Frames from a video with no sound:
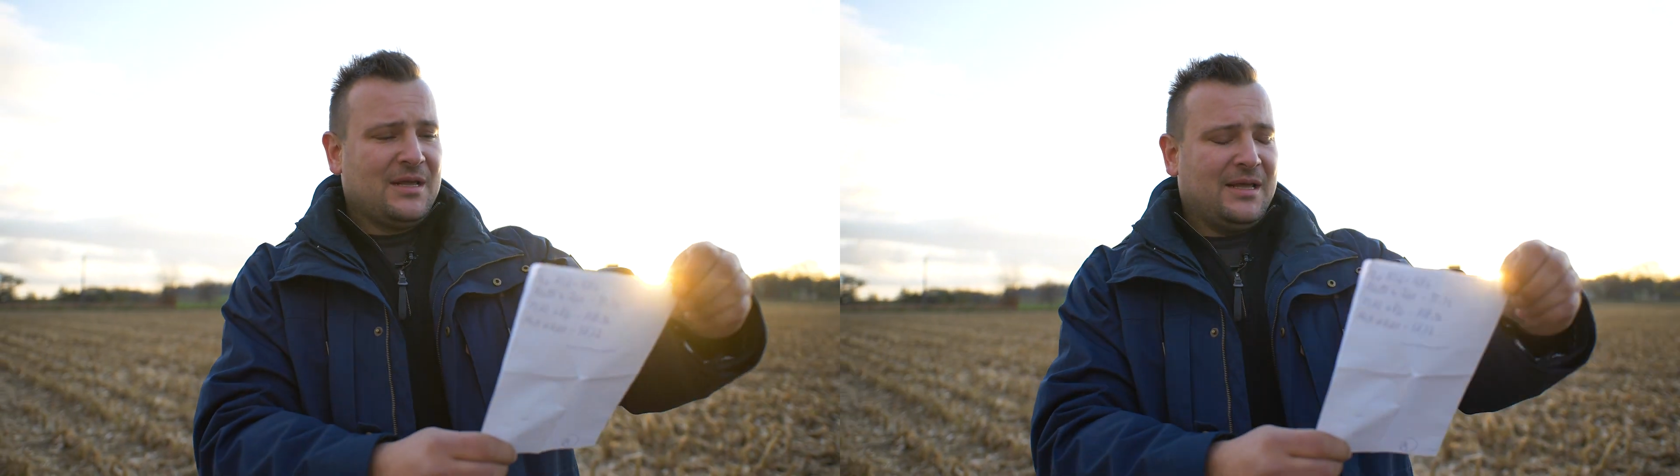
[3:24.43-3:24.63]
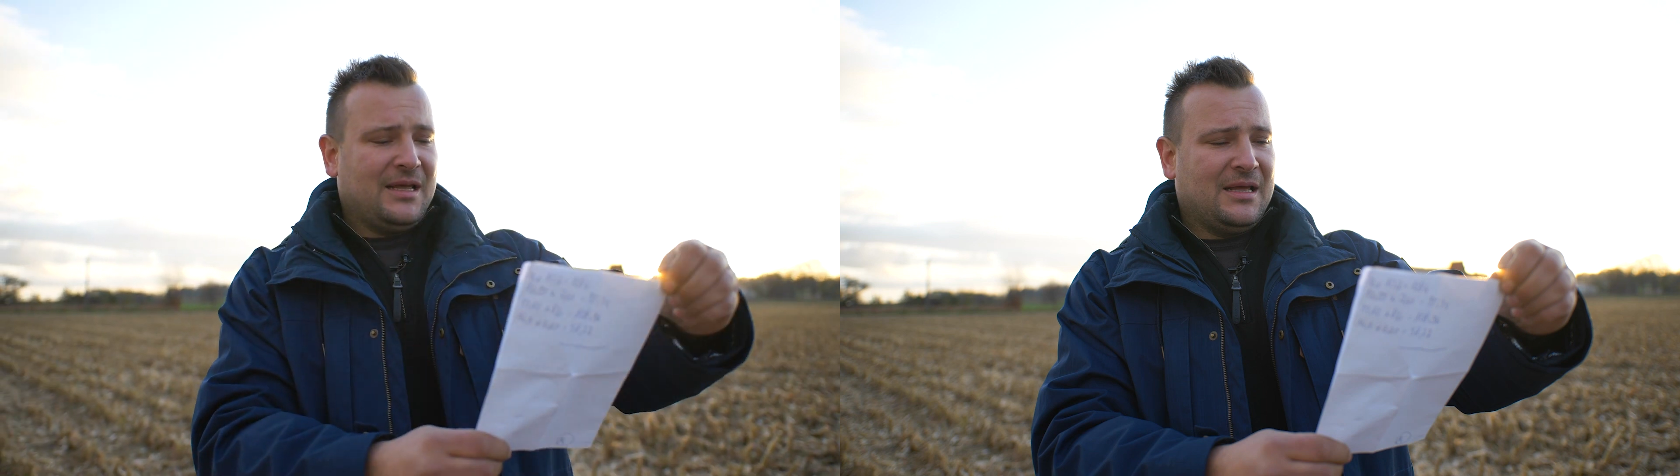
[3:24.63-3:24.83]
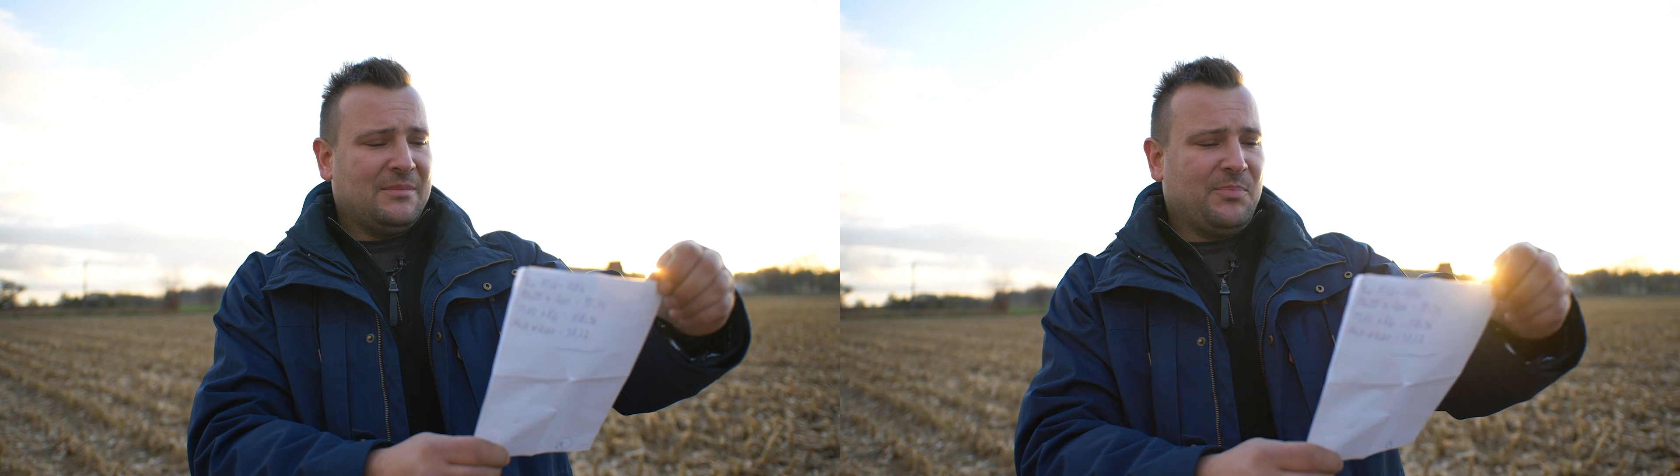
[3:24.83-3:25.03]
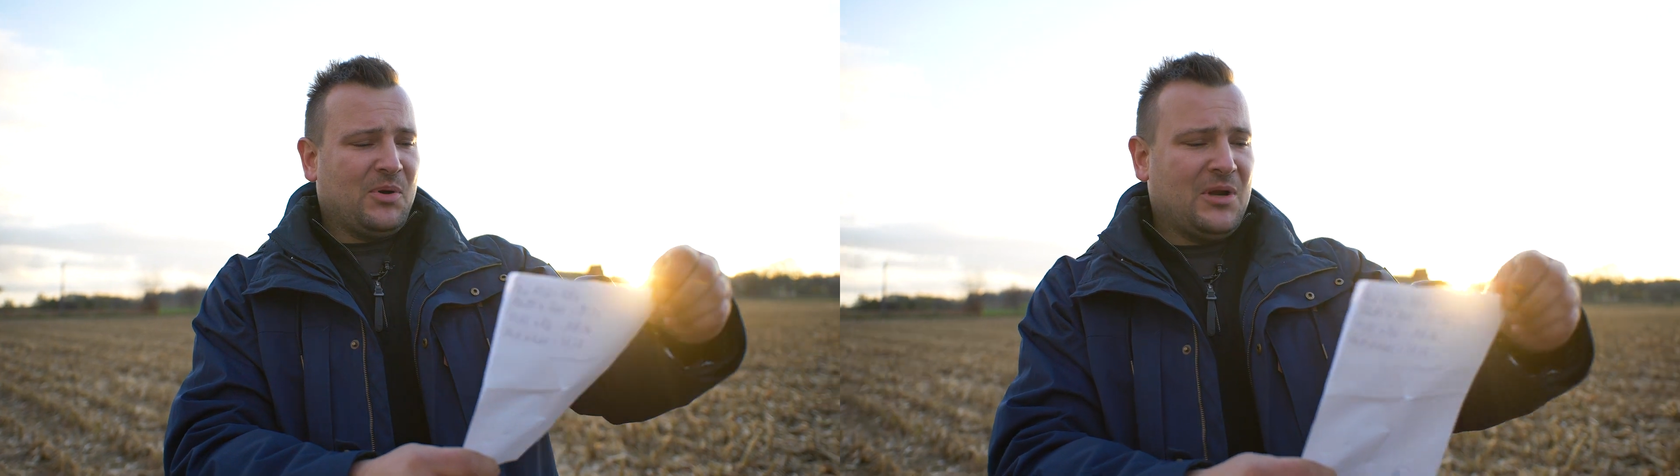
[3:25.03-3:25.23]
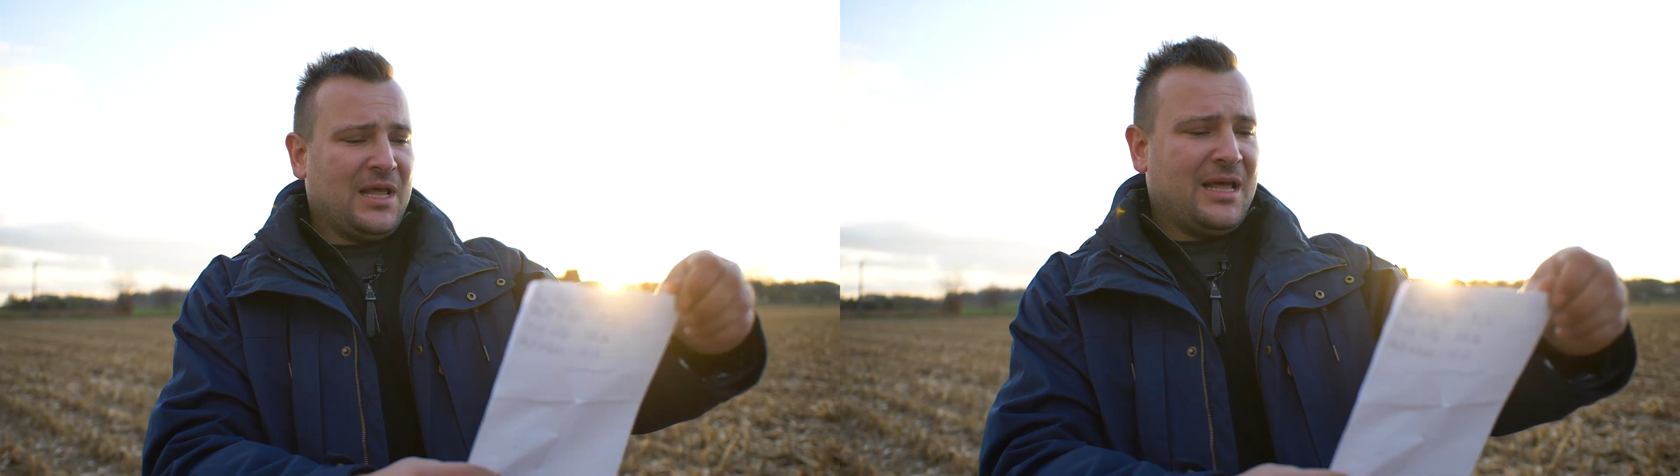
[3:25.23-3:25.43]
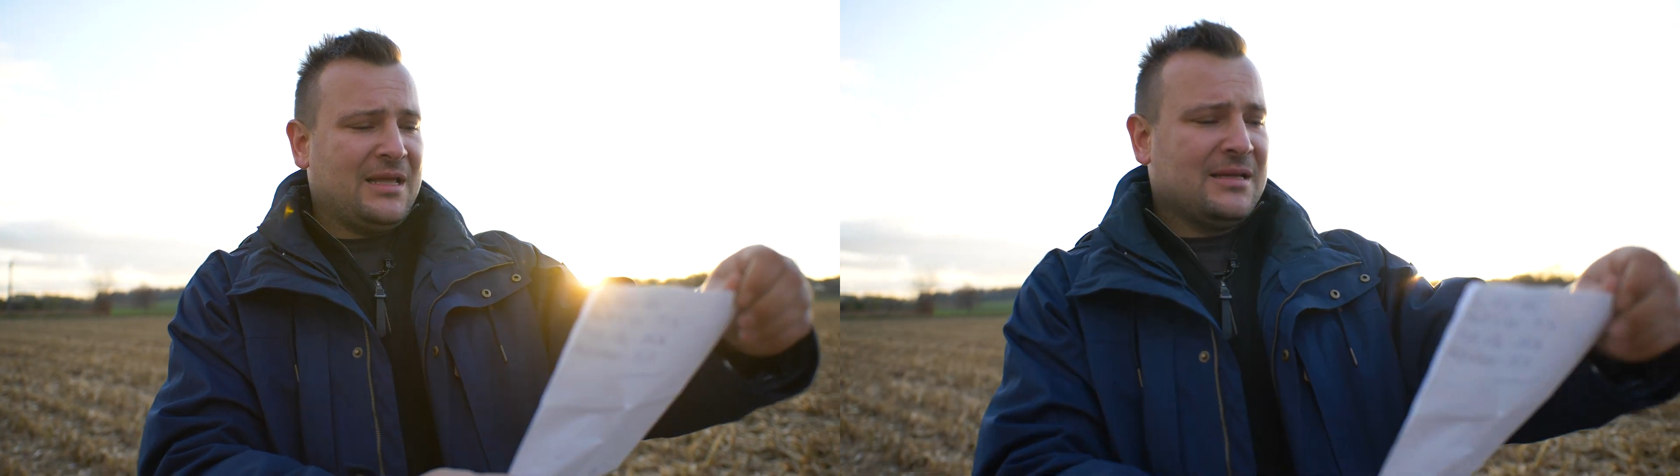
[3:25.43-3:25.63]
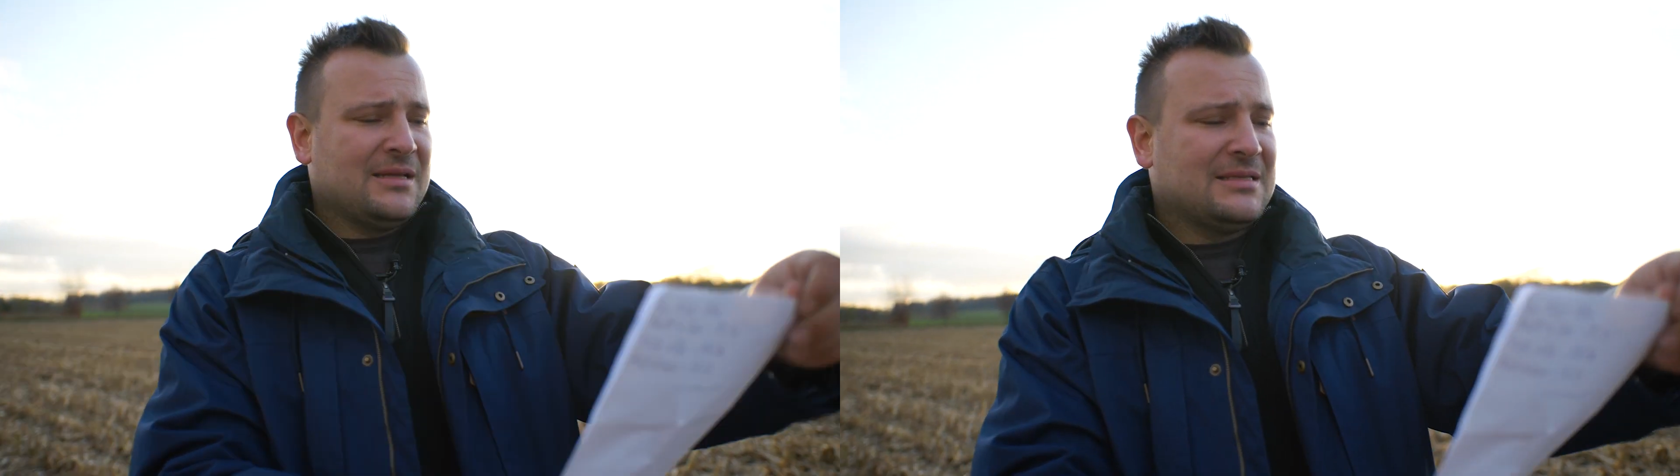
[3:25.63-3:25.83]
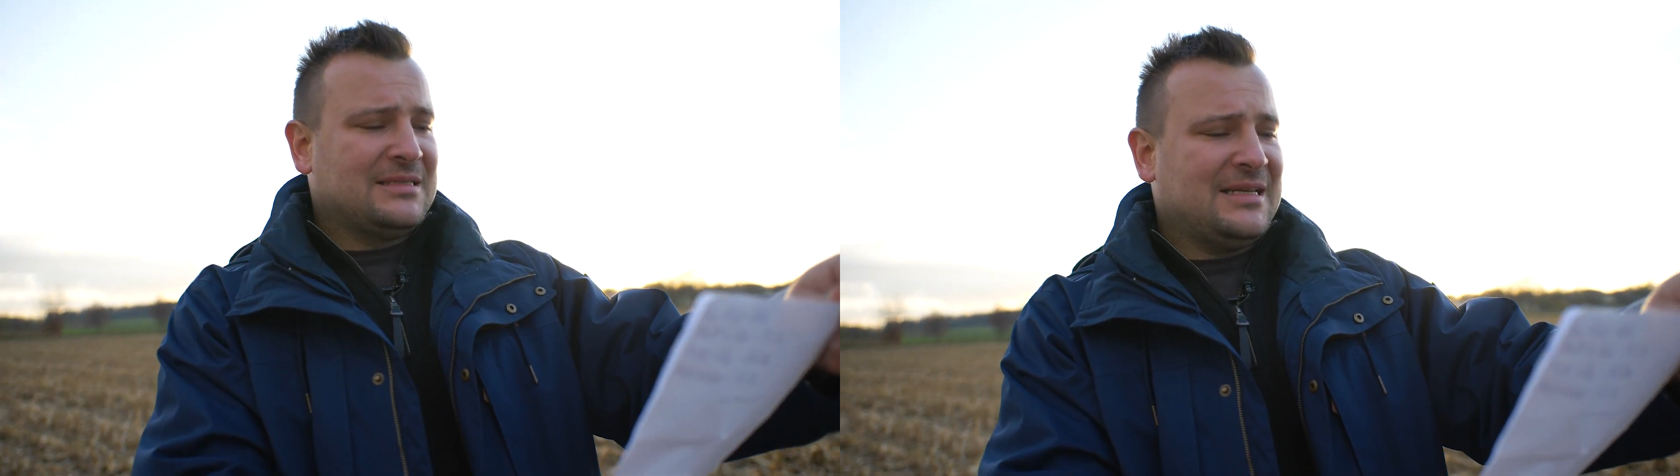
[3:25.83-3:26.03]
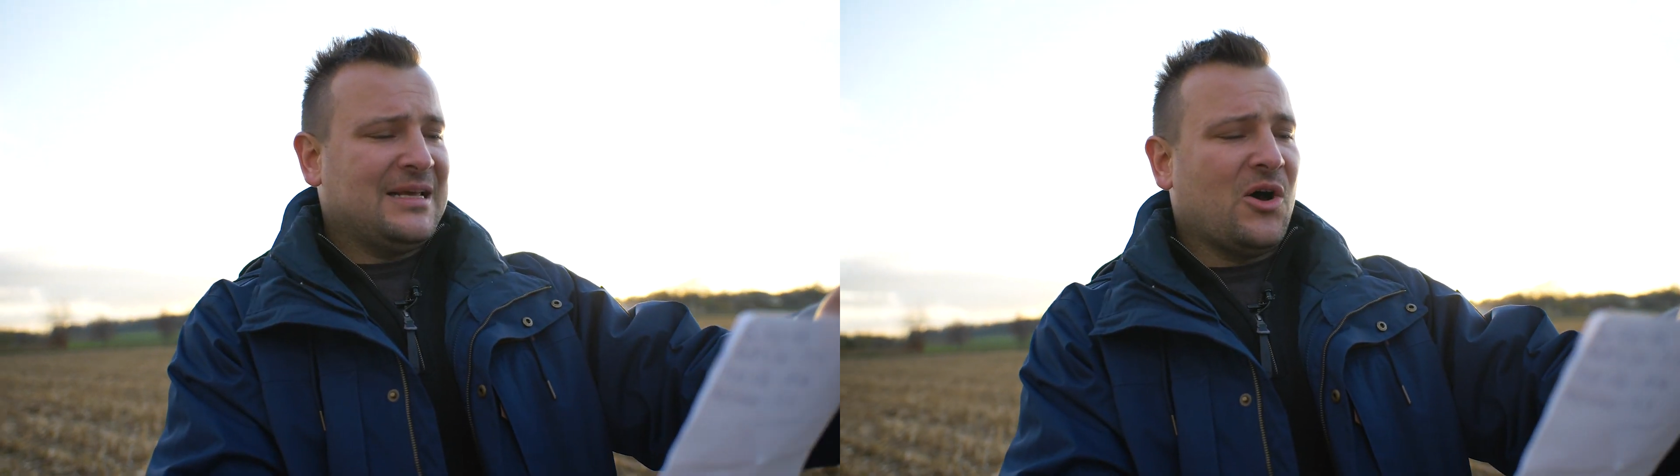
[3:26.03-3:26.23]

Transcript: E, pole z